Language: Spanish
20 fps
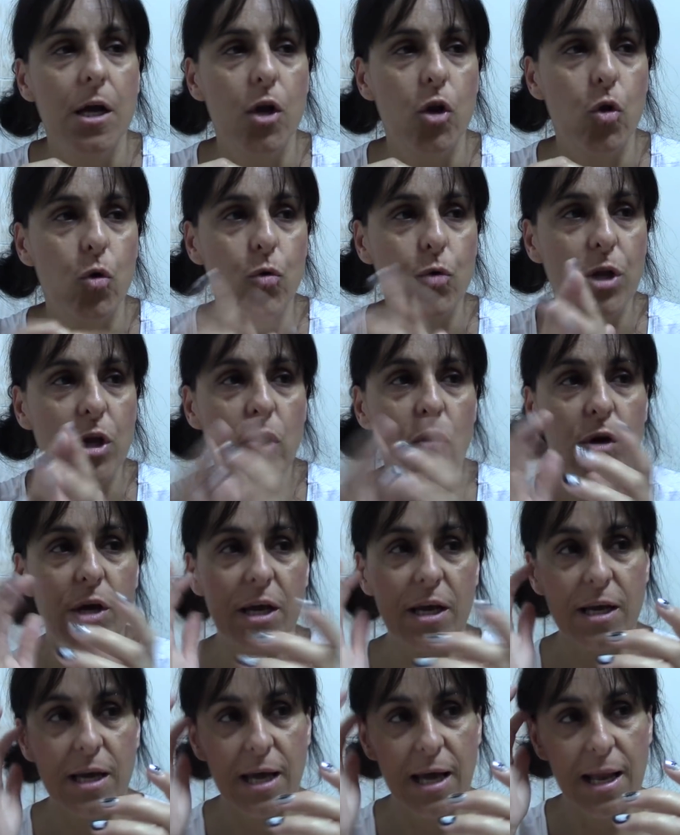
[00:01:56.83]
Lo único
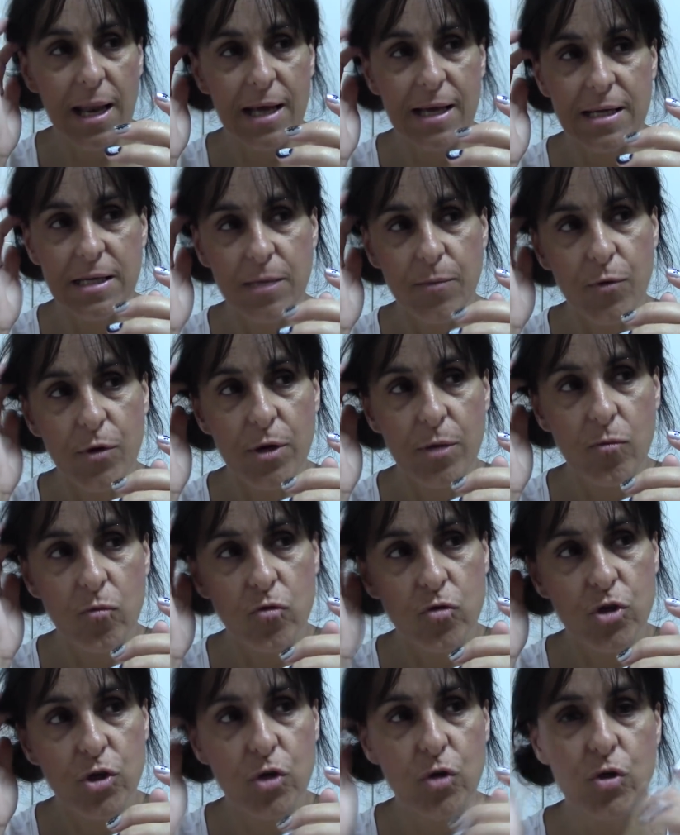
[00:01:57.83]
que es que a la que se pone
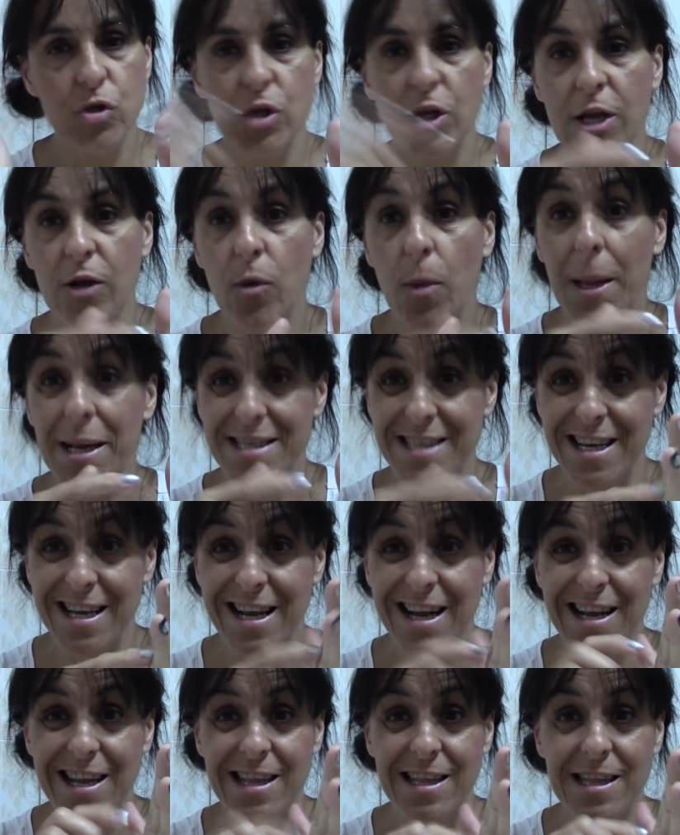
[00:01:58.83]
mucho silicona al ser
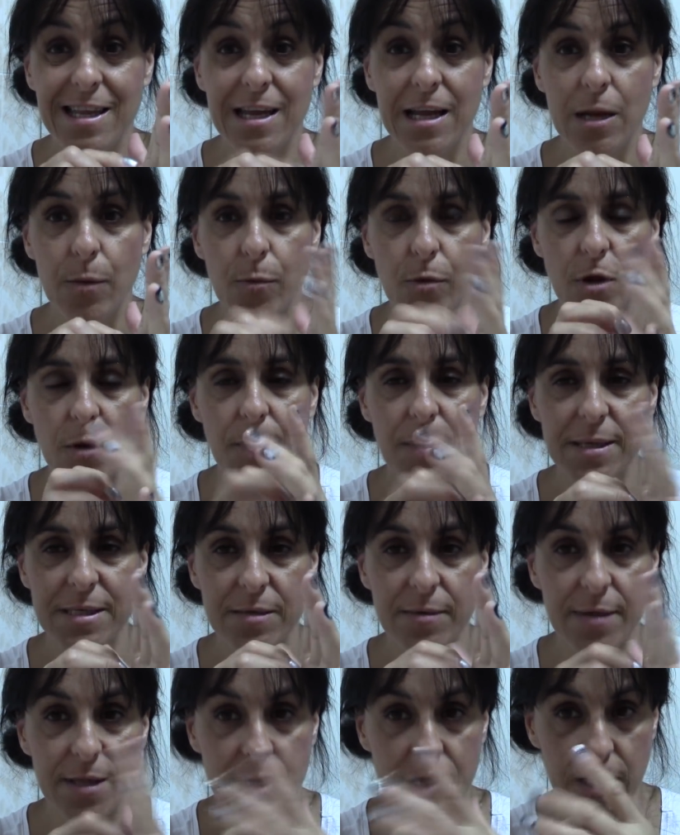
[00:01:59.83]
caliente, el polispan
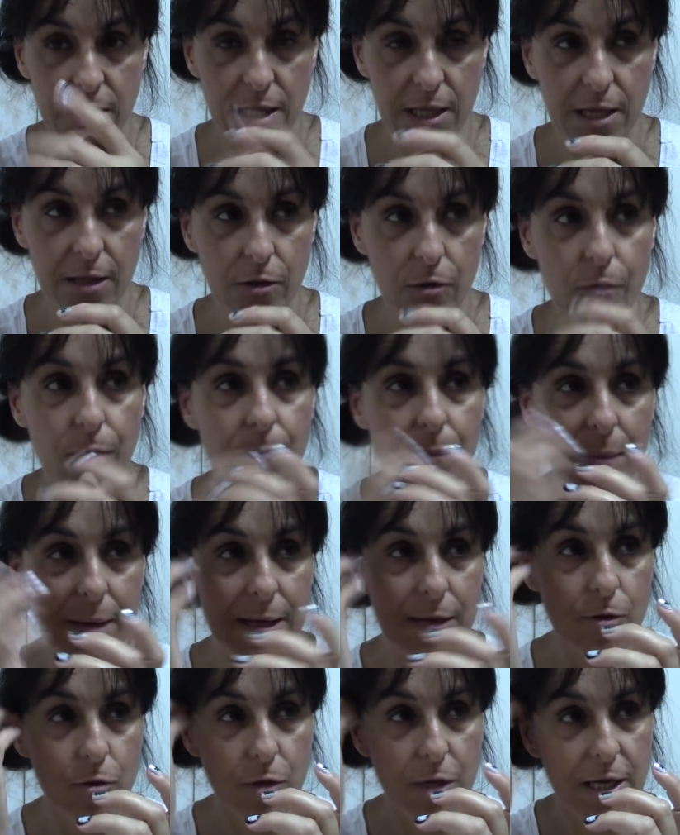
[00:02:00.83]
se va derritiendo,
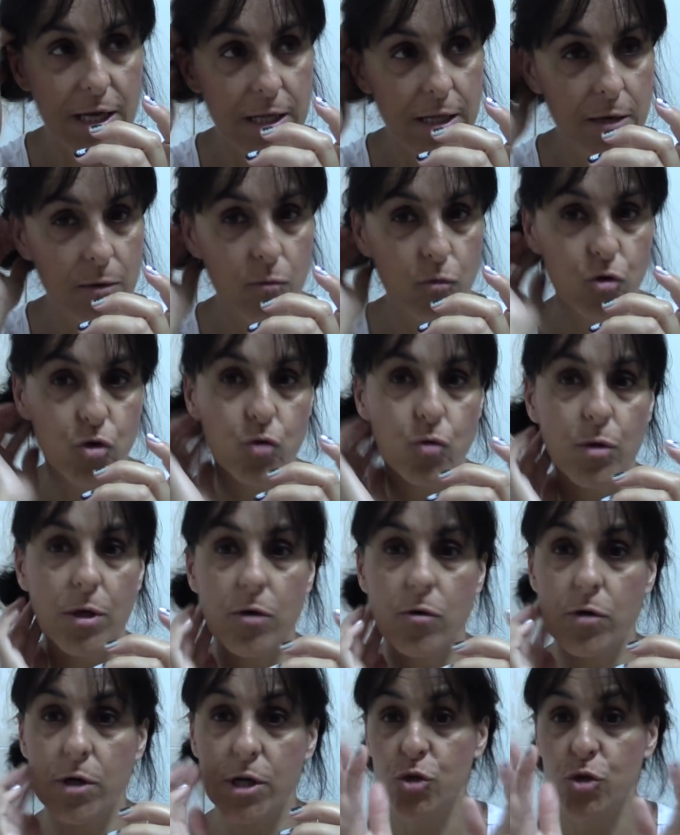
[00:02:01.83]
¿vale? Entonces hay que tener mucho
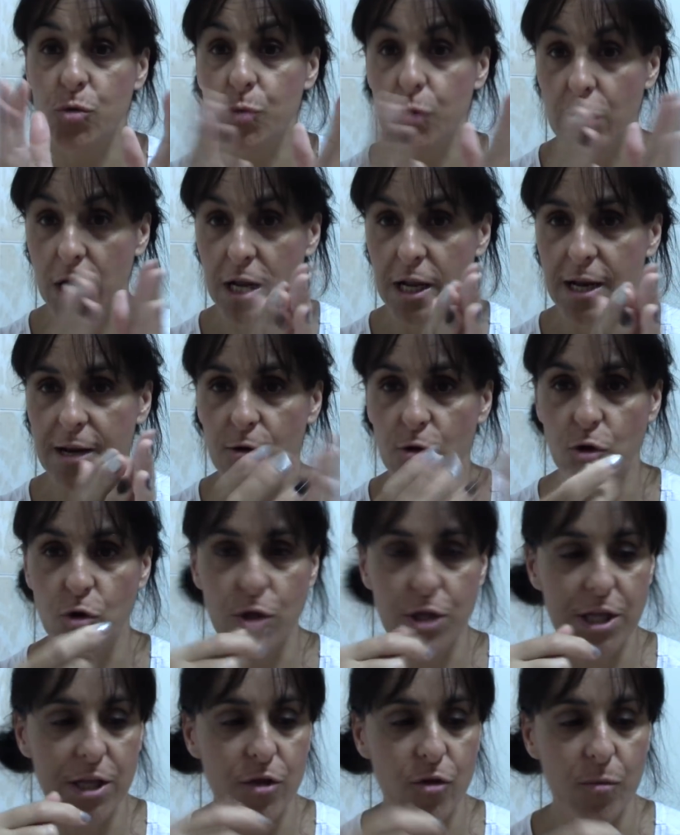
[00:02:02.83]
cuidado con porque, claro, yo
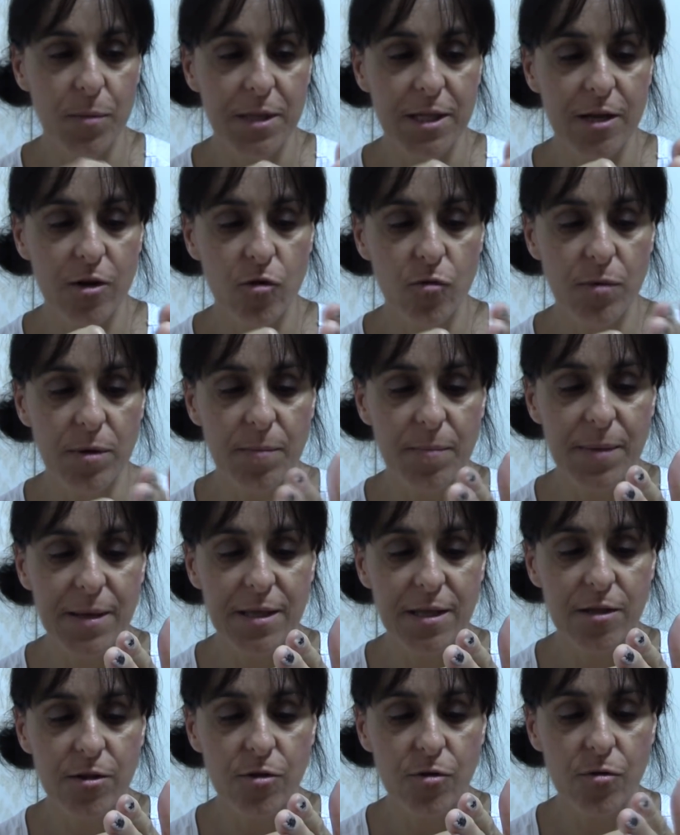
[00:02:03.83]
intento meterlo bien para
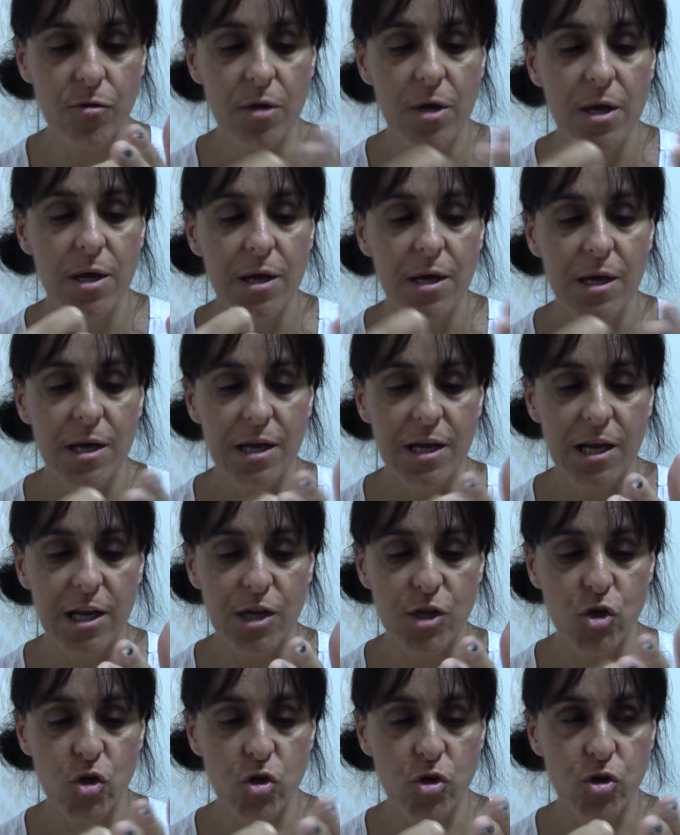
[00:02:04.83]
adentro y le
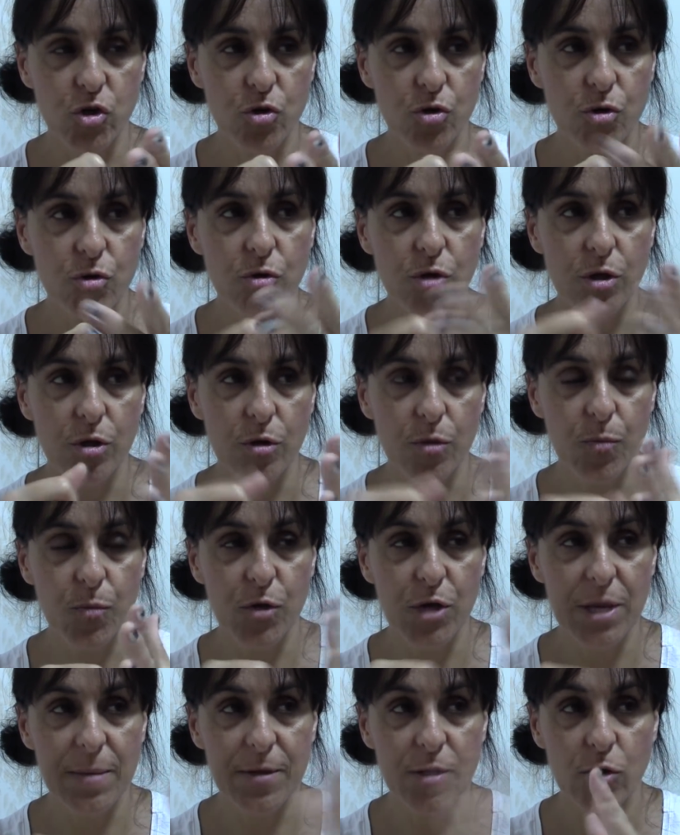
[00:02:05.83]
echo el chorro y
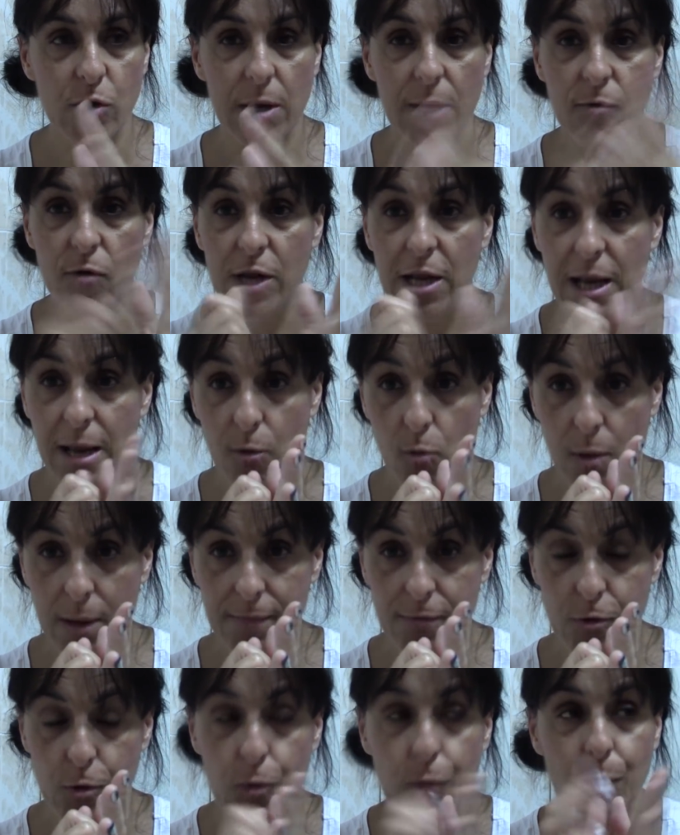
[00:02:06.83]
después ya meto la bola y la
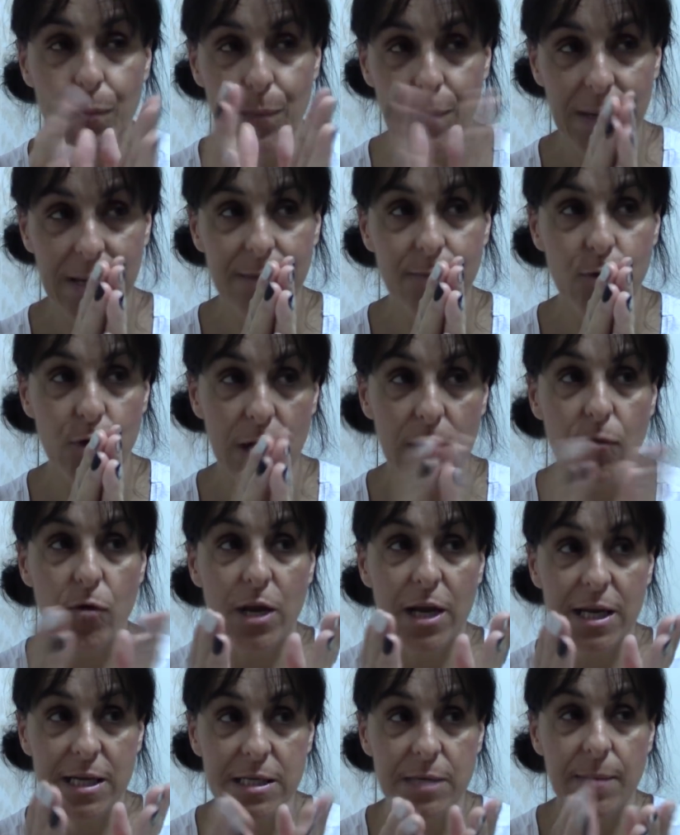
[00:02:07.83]
aguanto, ¿vale? Porque hay
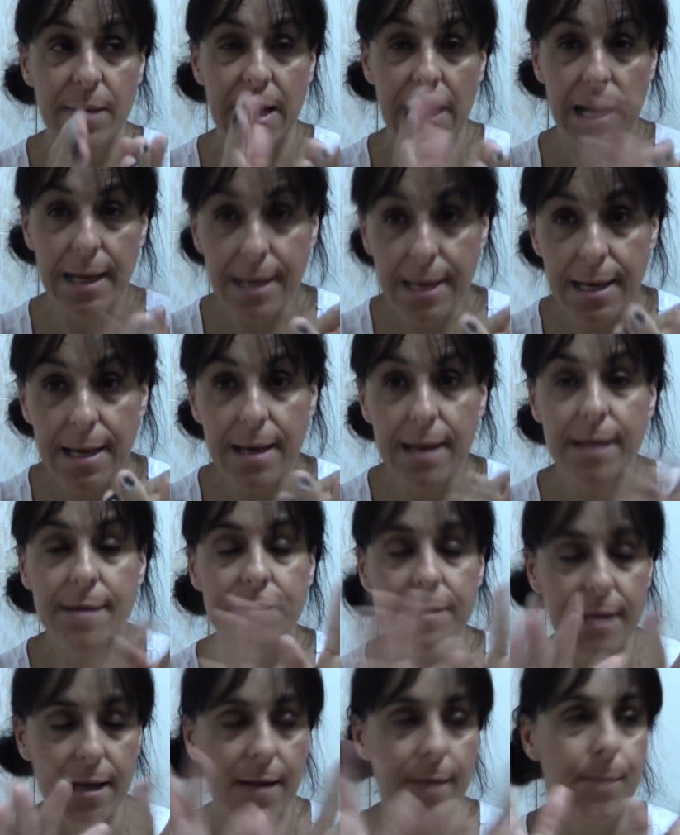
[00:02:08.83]
bolas que se me caían,
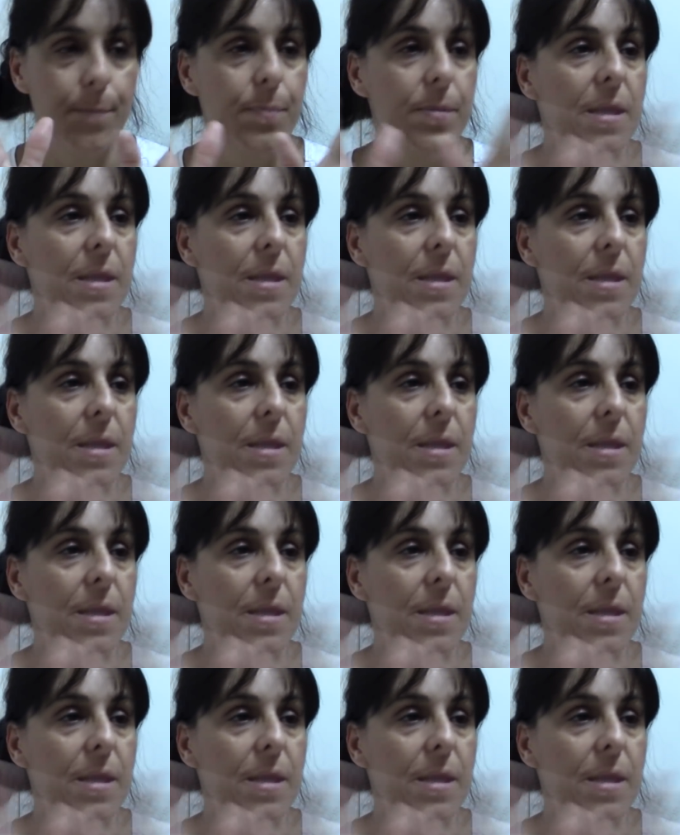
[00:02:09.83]
tal.